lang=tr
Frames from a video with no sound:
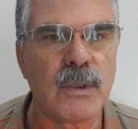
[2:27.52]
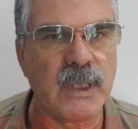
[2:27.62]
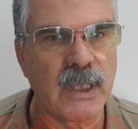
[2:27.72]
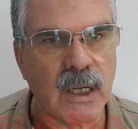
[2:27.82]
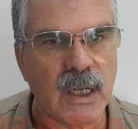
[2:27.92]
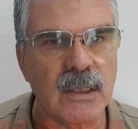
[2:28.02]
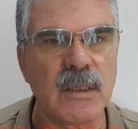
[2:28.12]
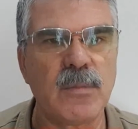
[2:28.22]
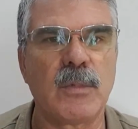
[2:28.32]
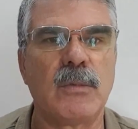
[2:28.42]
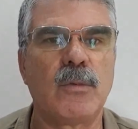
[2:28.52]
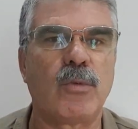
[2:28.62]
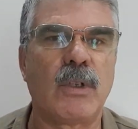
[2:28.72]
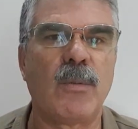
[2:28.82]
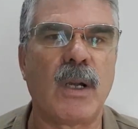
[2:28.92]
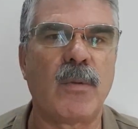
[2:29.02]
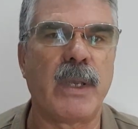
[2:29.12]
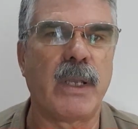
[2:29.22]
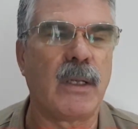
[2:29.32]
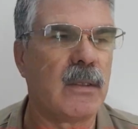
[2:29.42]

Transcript: Yine kızdım. Kusura bakmayın.